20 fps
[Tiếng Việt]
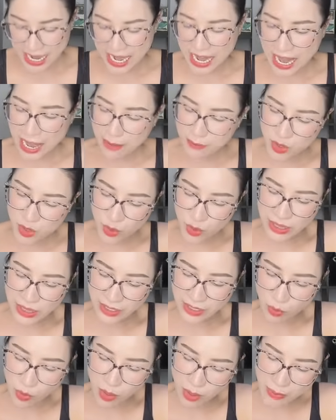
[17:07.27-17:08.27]
làm cho
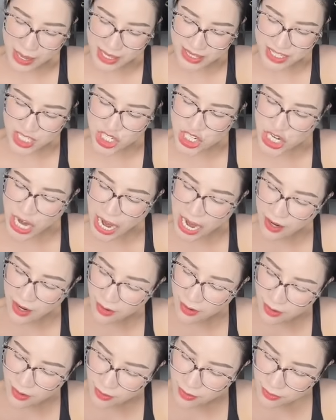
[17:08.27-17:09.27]
lách của các bạn trắng
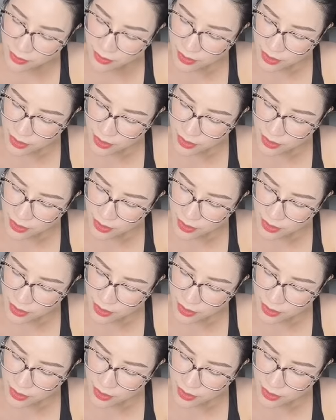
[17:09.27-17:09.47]
hơn